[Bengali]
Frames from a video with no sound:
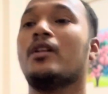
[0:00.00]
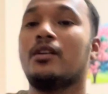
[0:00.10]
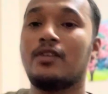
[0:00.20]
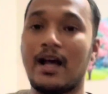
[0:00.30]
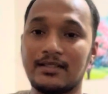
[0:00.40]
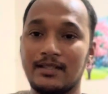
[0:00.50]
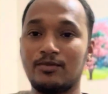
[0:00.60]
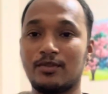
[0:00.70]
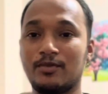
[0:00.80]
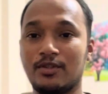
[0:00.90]
তো আজকে
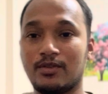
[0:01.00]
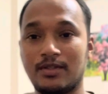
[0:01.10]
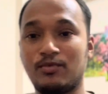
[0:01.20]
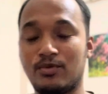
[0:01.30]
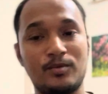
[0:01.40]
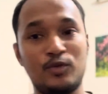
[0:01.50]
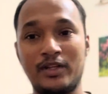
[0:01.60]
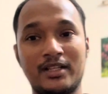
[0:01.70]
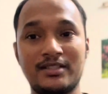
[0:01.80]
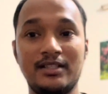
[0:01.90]
মোটামুটি কথা বলে
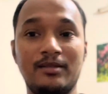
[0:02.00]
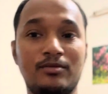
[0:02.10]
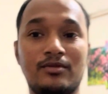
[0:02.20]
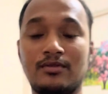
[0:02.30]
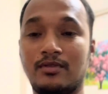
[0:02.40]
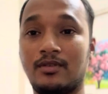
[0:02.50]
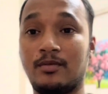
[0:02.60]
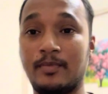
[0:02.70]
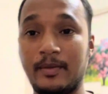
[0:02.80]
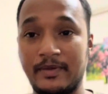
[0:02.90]
আসছি এবং
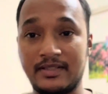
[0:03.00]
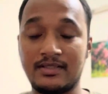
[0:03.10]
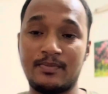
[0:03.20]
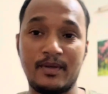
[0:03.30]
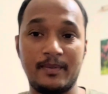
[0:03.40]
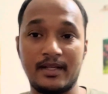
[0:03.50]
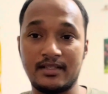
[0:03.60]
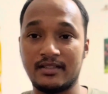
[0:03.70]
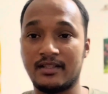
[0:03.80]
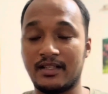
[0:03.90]
পেপার্স
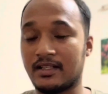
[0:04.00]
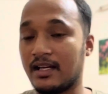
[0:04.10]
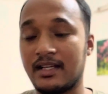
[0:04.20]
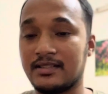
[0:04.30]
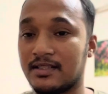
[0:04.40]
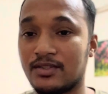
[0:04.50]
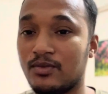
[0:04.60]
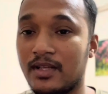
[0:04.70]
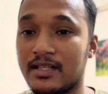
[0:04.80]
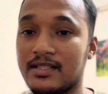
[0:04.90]
প্রিপারেশনের একটা কাজ টাজ
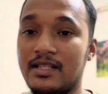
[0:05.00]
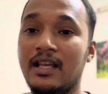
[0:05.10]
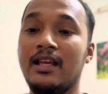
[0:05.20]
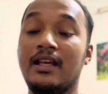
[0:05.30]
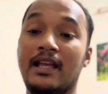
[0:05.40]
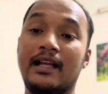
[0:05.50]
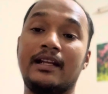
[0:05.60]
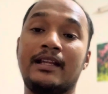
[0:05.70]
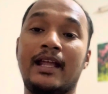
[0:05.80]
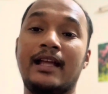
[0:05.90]
করে আসছি এখানে
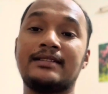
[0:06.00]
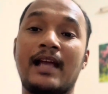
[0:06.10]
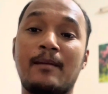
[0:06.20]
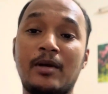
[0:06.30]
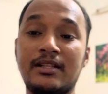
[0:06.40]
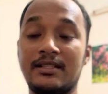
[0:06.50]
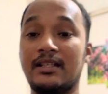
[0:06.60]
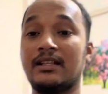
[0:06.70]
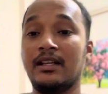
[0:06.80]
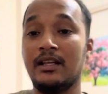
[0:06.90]
দেখা গেছে আমার যে
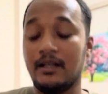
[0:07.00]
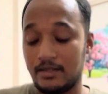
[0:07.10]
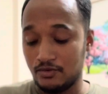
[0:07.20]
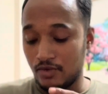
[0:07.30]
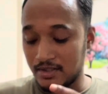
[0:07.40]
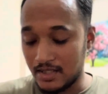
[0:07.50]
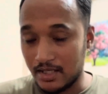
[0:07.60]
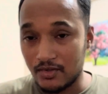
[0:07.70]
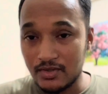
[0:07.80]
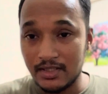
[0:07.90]
দু
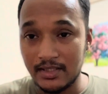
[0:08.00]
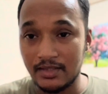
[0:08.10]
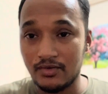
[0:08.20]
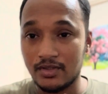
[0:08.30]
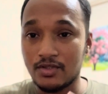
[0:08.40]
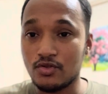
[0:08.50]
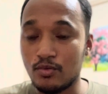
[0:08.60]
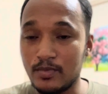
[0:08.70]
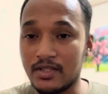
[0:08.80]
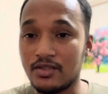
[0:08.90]
সাল থেকে দু হাজার
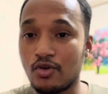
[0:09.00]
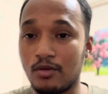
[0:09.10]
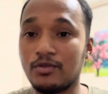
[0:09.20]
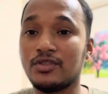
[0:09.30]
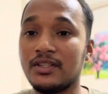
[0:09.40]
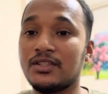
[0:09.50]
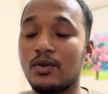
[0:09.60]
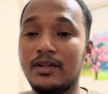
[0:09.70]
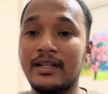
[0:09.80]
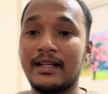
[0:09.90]
চব্বিশ এই ছয় বছরে যে
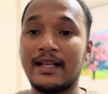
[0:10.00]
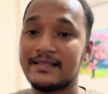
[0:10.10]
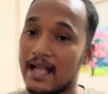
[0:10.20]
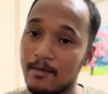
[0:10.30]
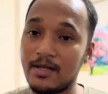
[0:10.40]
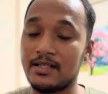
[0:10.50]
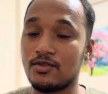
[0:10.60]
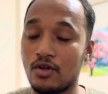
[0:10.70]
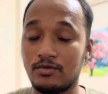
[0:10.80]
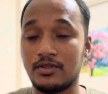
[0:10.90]
হোল্ডিং ট্যাক্স আবার কি
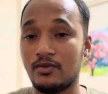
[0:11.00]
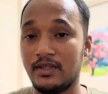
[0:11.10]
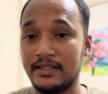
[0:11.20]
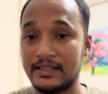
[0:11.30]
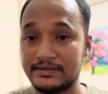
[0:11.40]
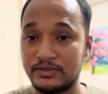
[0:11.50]
ছয় বছরের হোল্ডিং ট্যাক্স তো